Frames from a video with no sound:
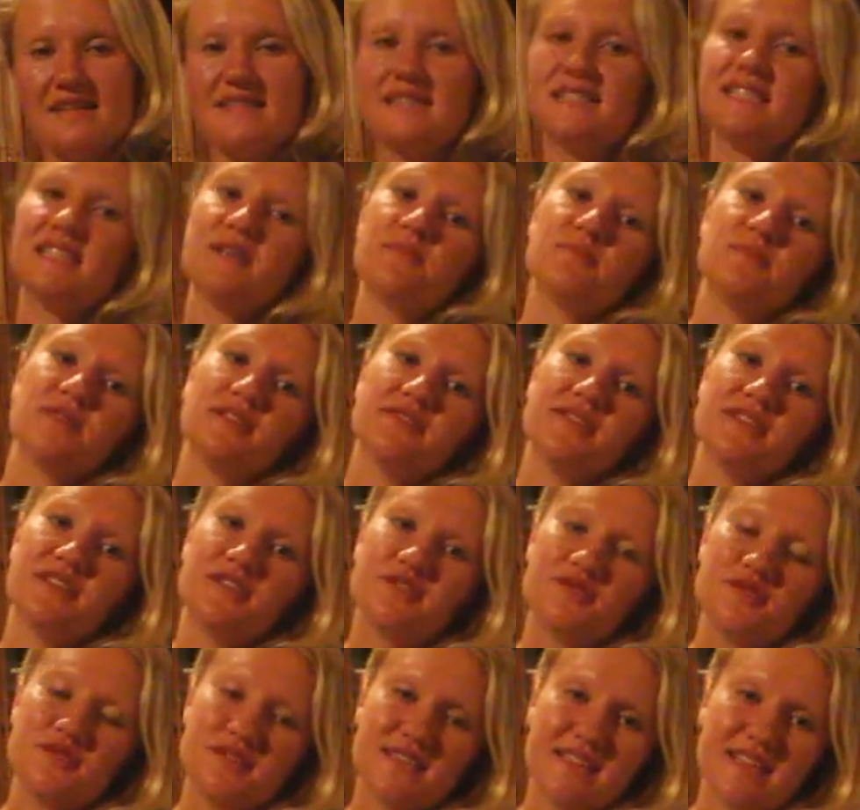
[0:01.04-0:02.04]
Всем
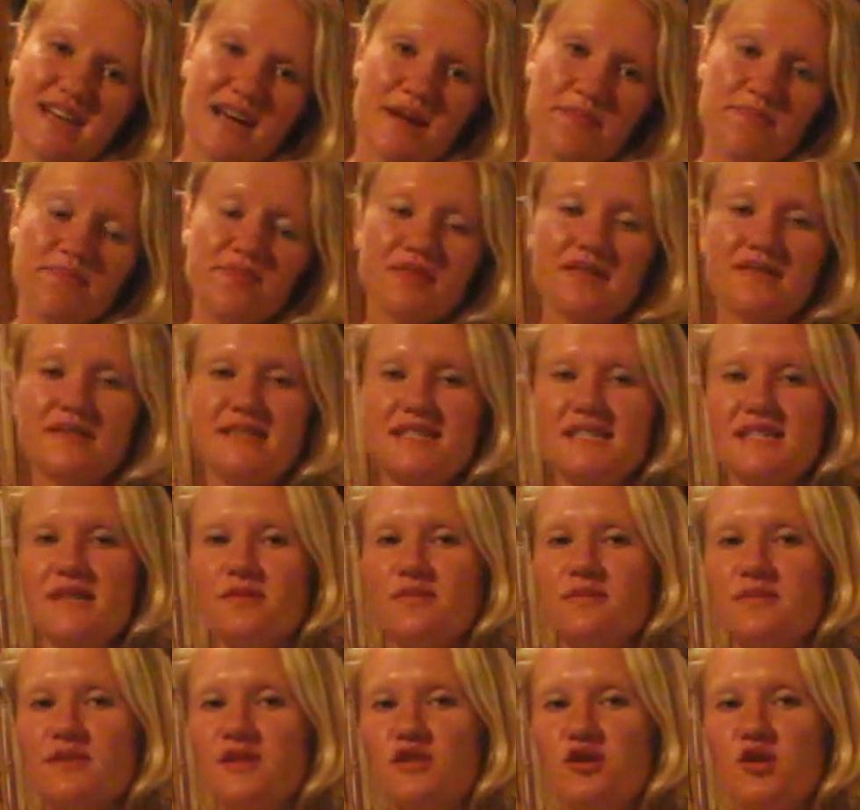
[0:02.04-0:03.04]
привет, друзья!
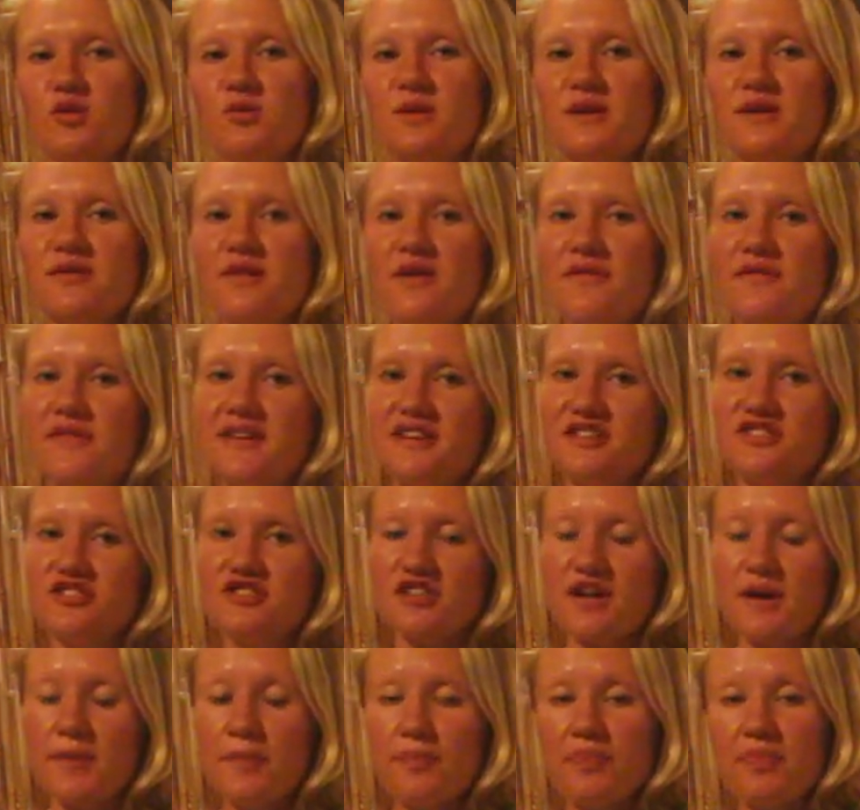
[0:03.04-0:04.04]
Всем доброго
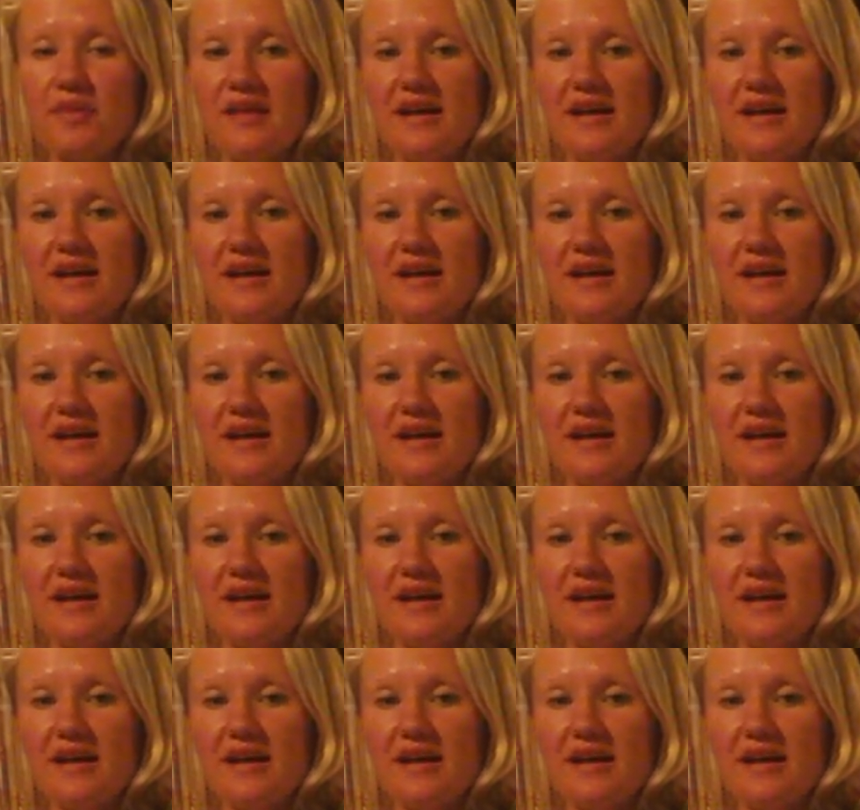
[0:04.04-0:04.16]
вечера!